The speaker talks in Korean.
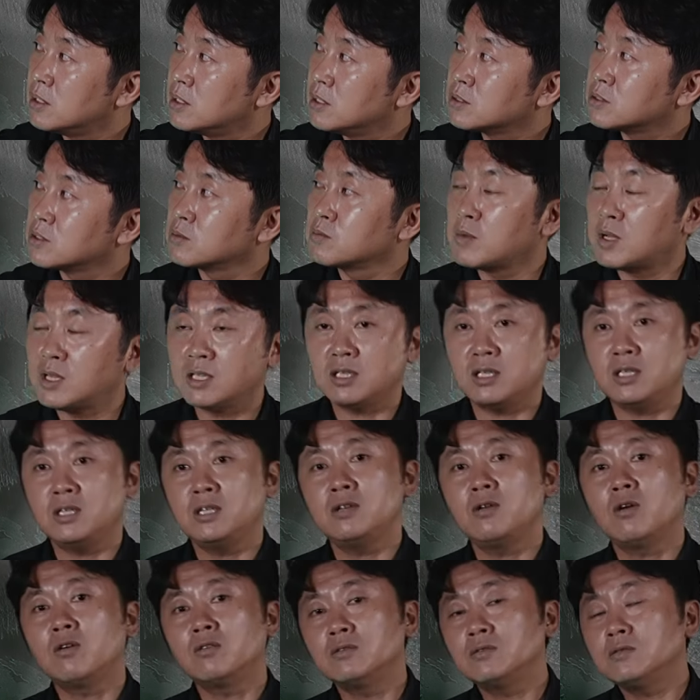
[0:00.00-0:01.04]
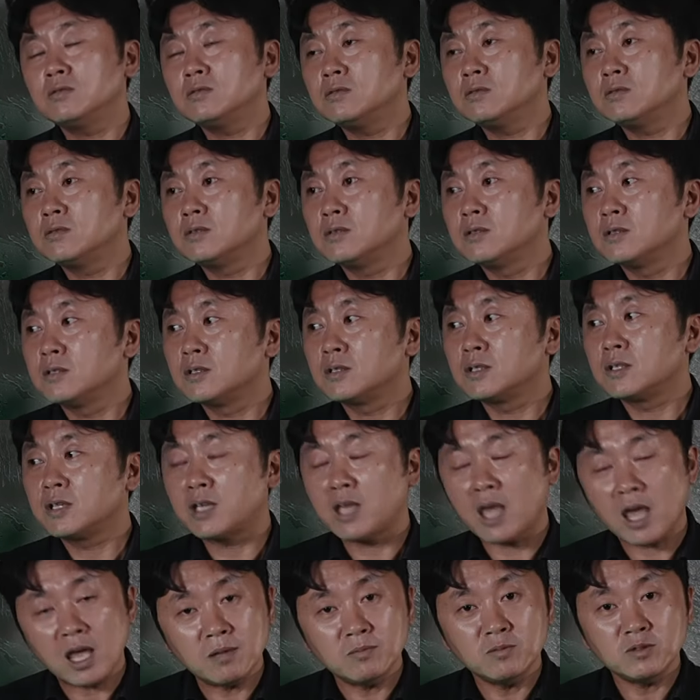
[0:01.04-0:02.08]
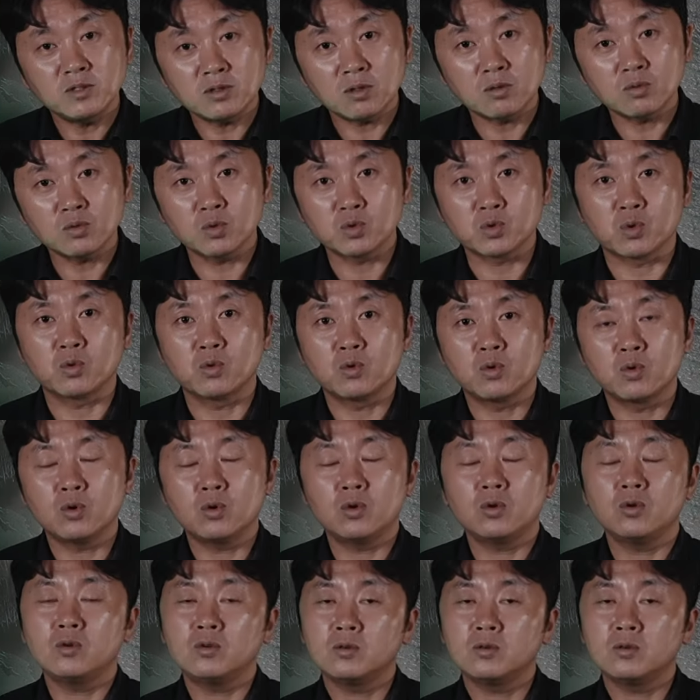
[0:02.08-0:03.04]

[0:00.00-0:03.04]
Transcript: 정말 이런 게임성도 좋고